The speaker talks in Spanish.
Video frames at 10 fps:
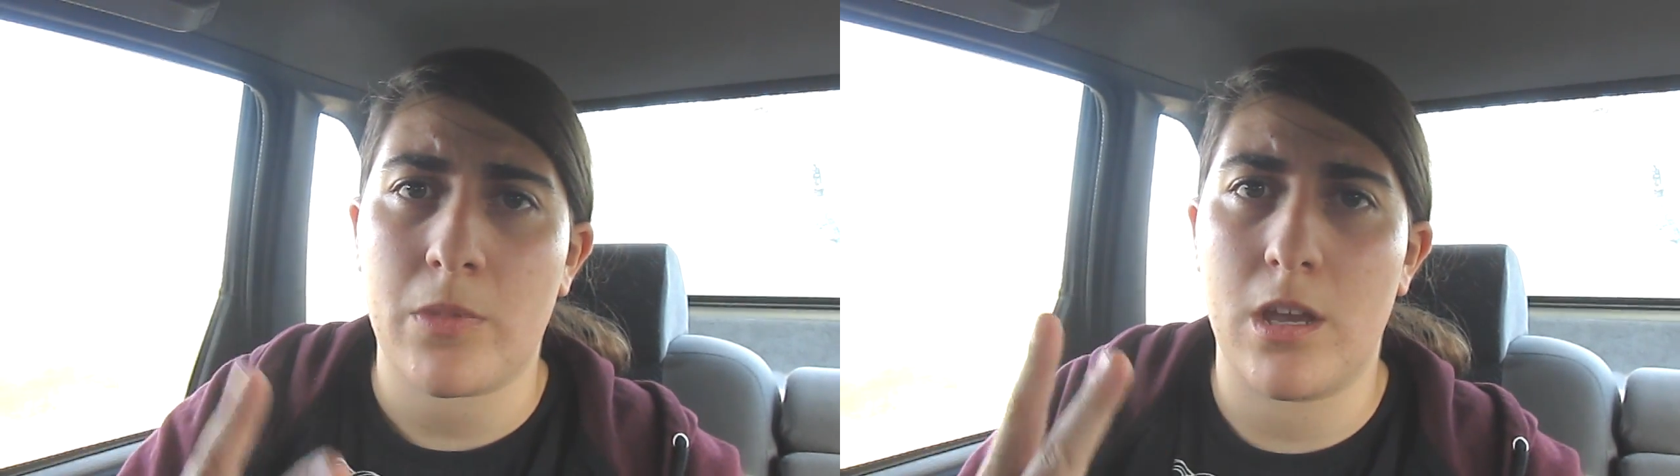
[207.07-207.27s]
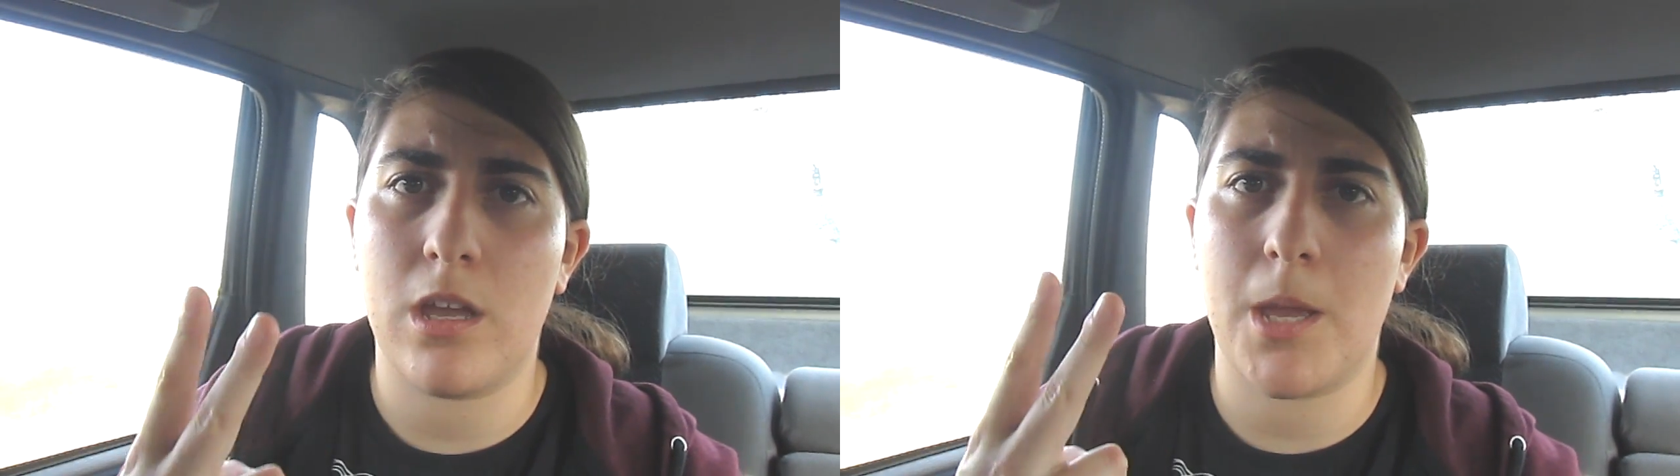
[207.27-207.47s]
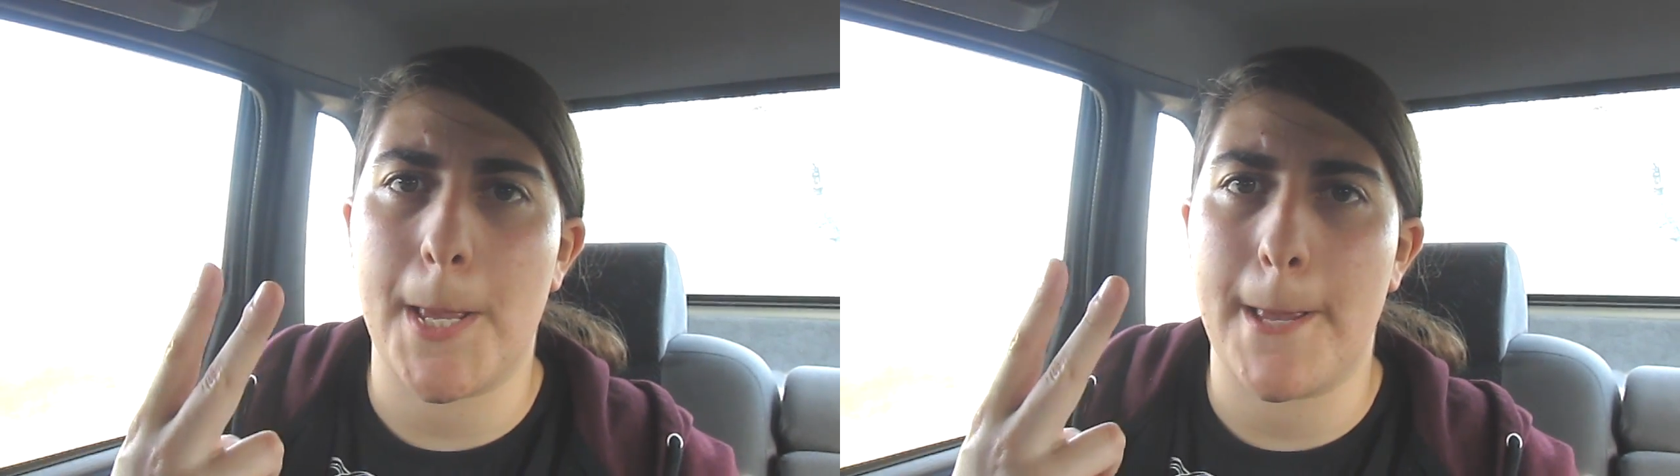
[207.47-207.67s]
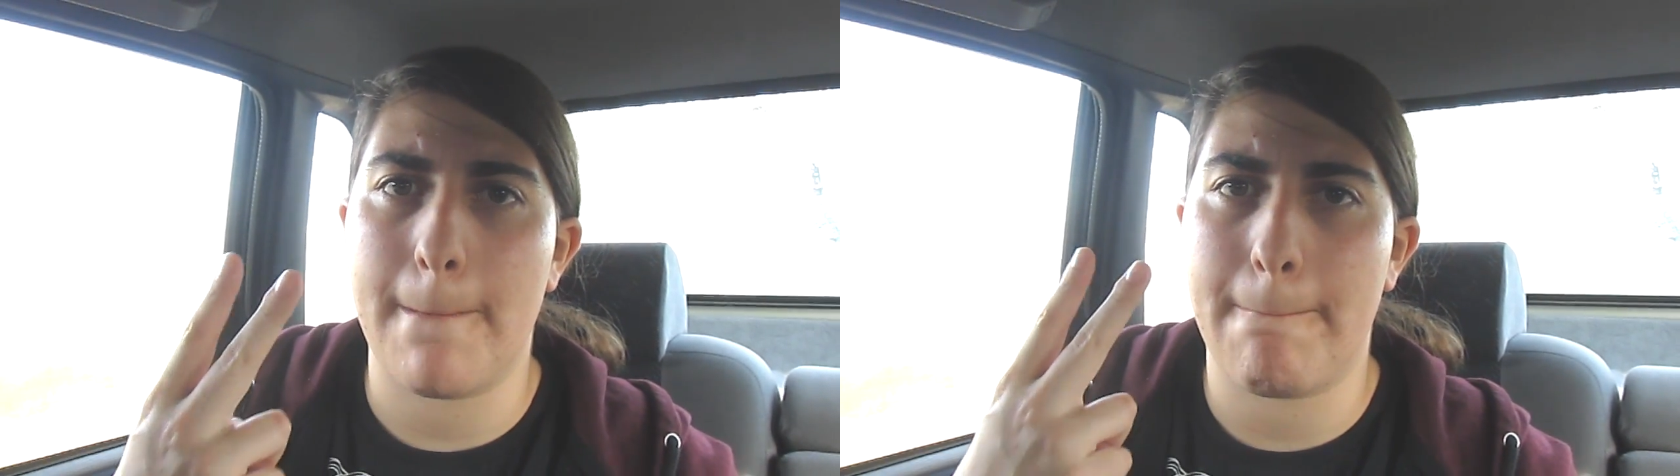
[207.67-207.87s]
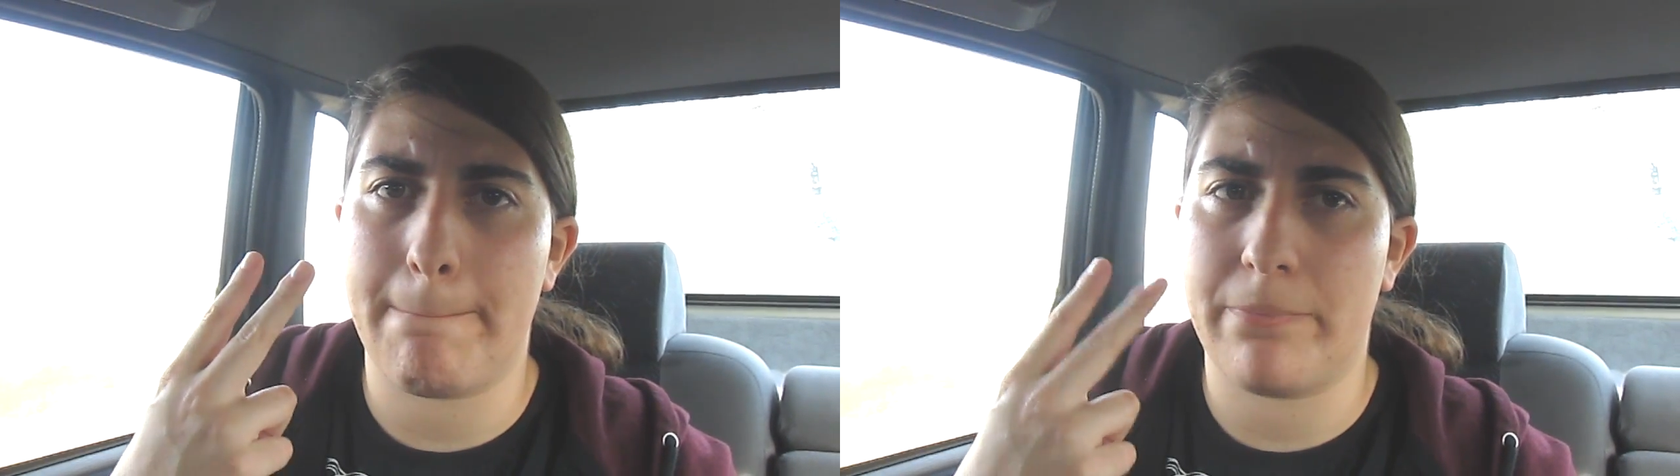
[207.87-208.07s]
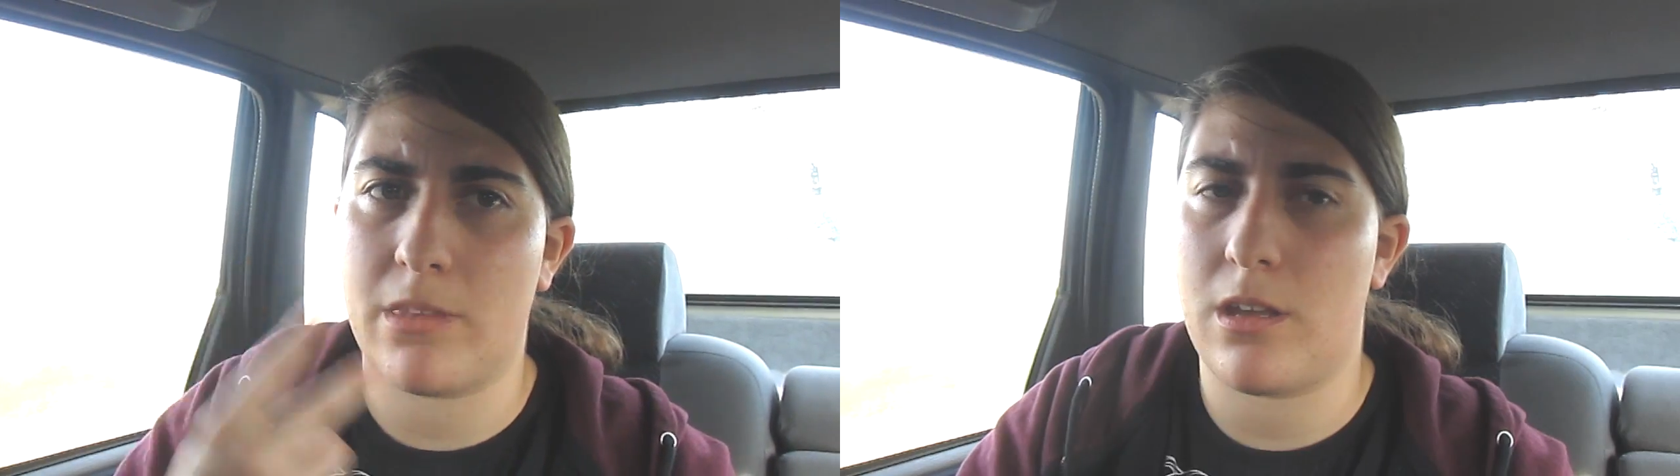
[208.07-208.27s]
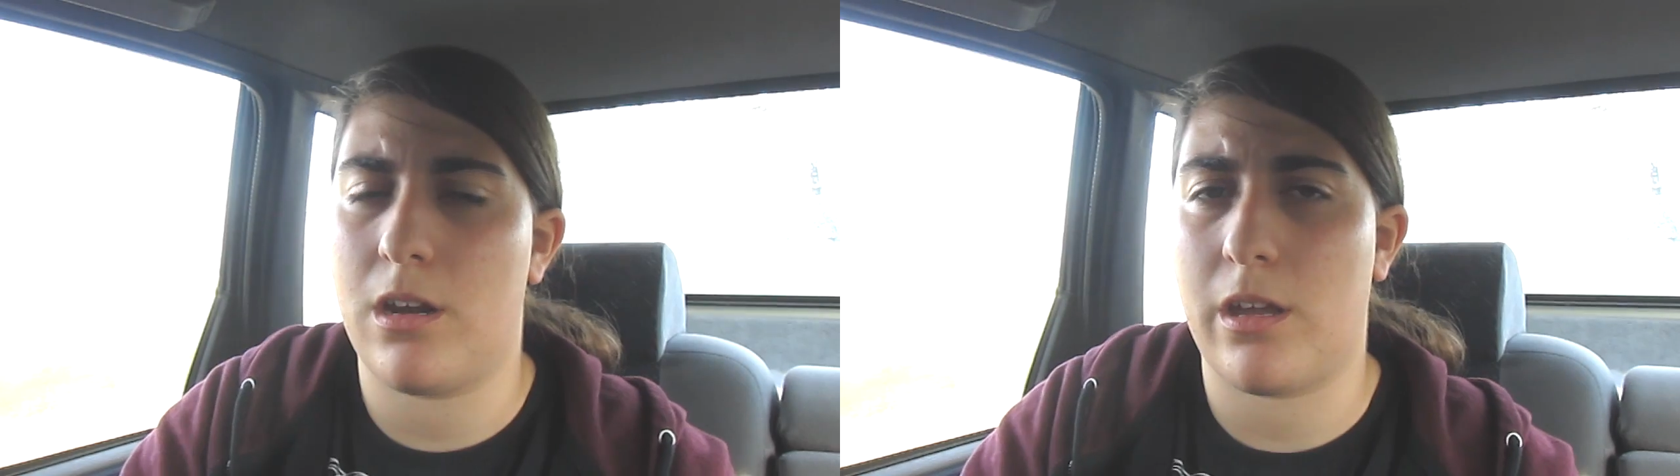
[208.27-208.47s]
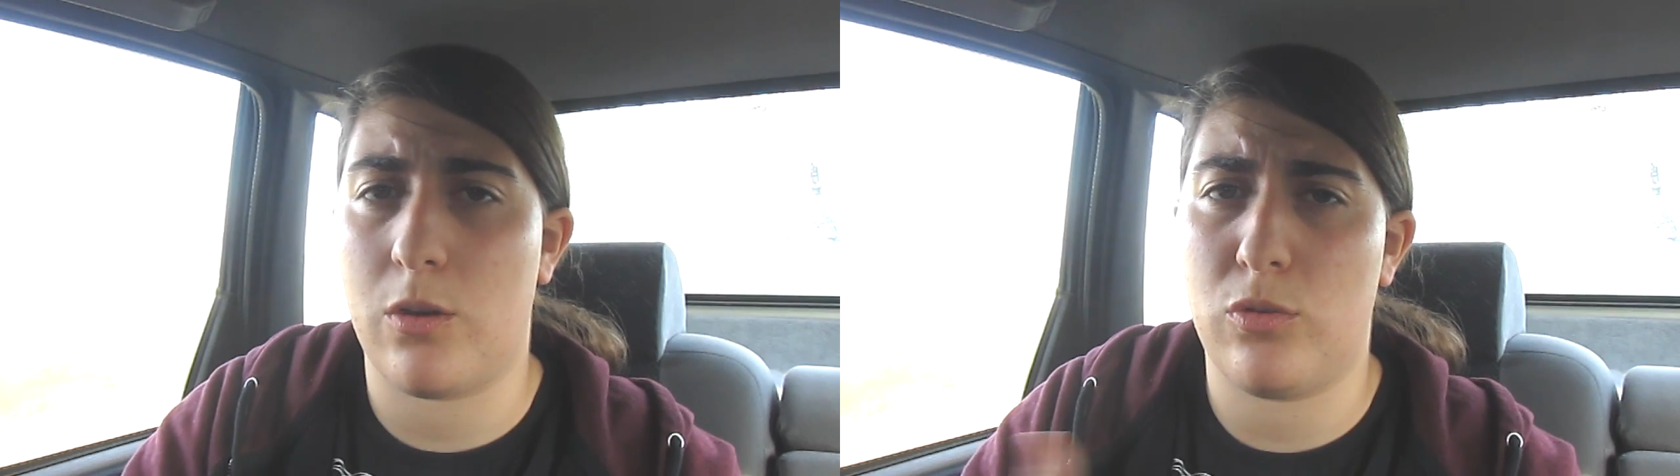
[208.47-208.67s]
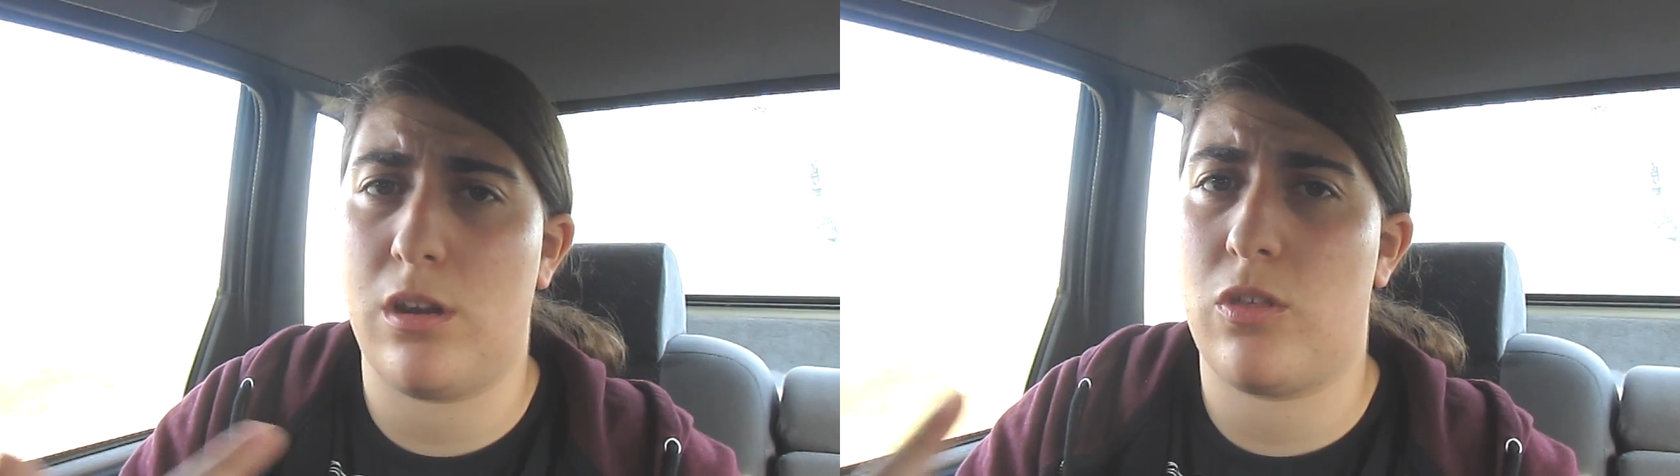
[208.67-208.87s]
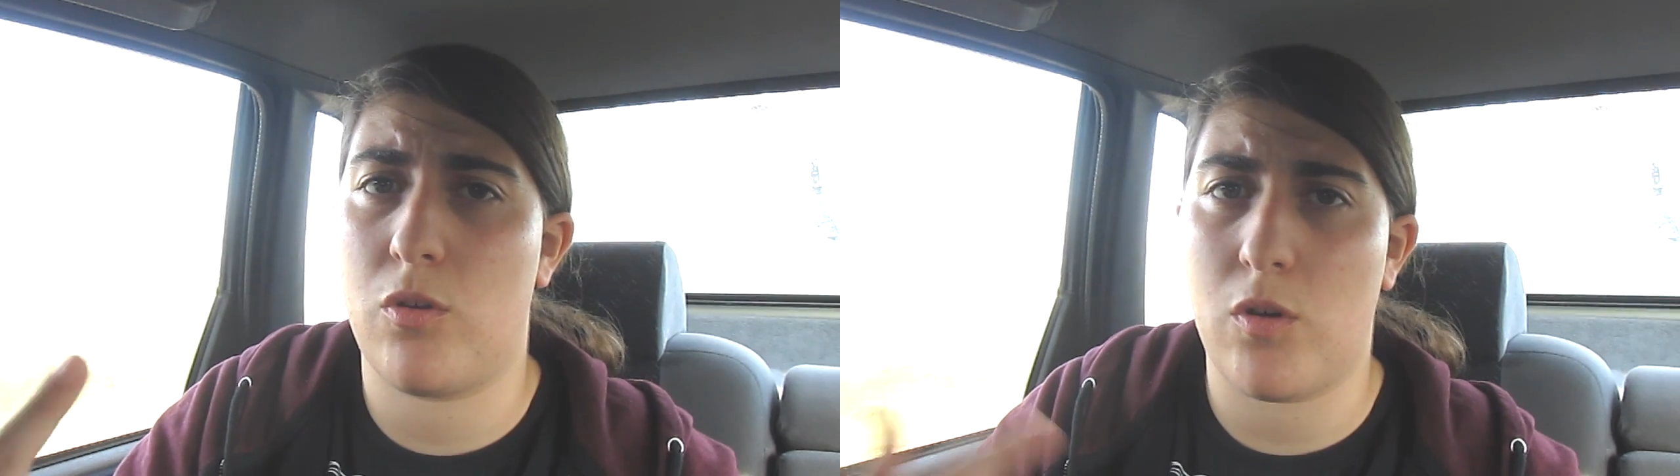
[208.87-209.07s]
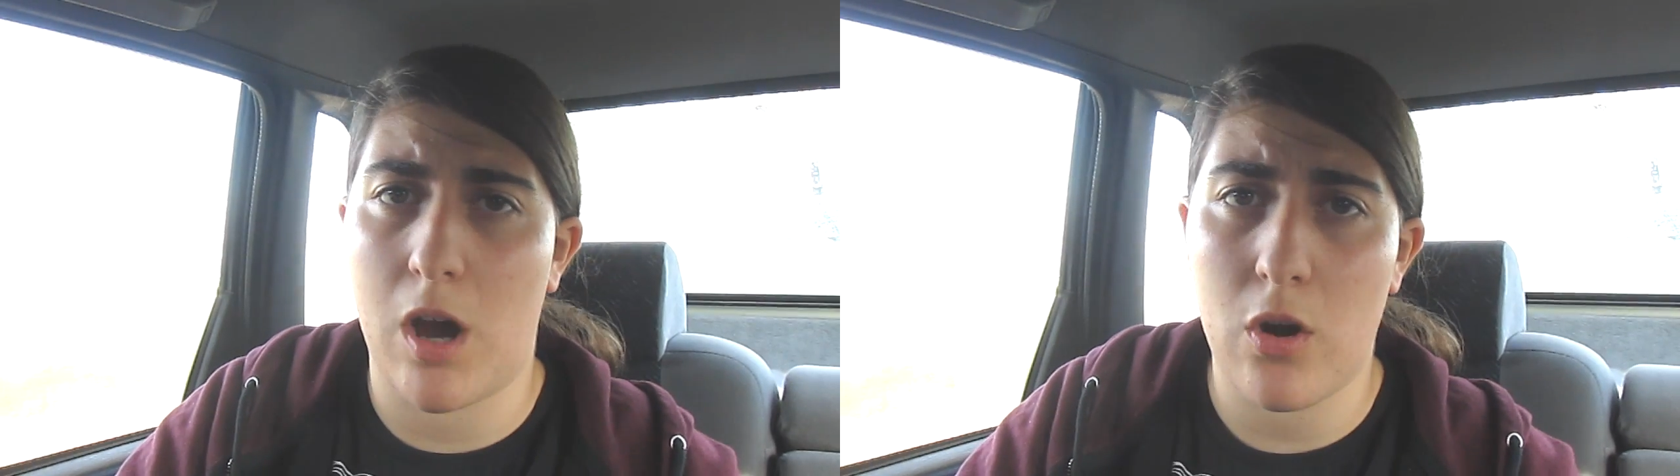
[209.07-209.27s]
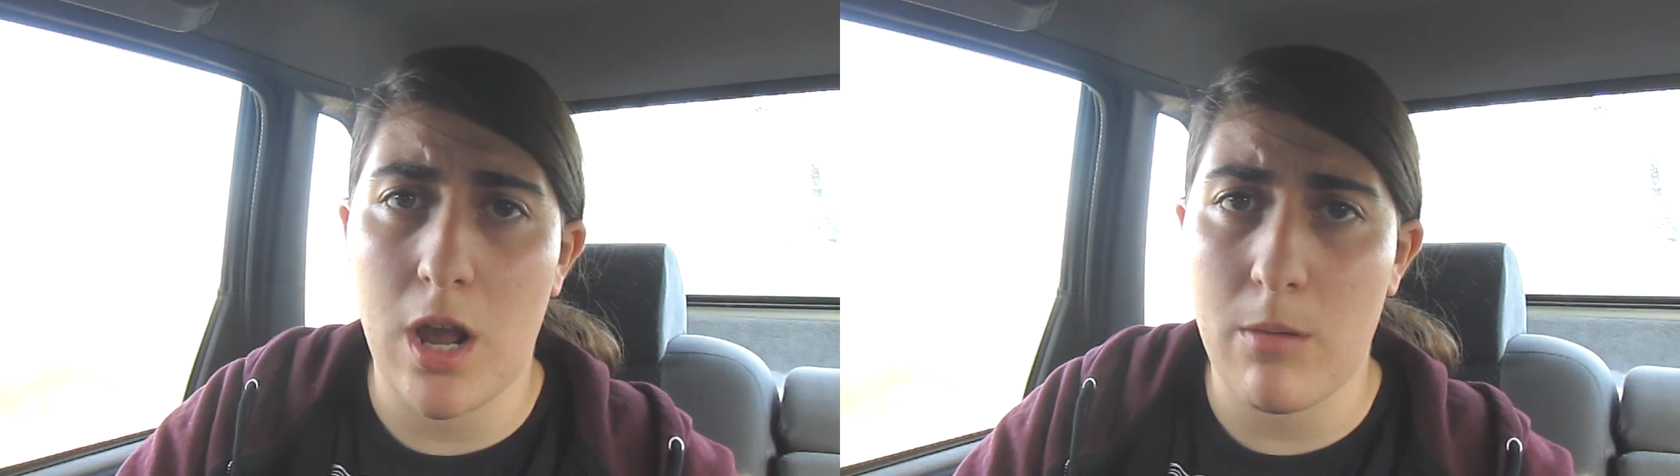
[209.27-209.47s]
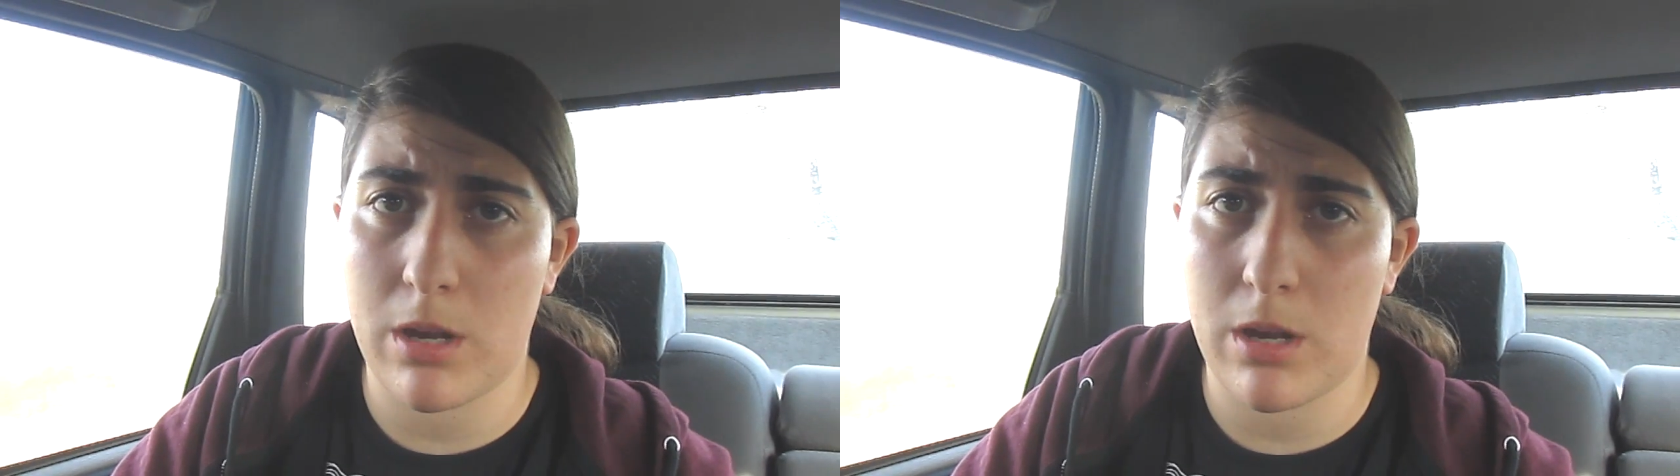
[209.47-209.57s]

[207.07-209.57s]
y, el que utilizo ahora,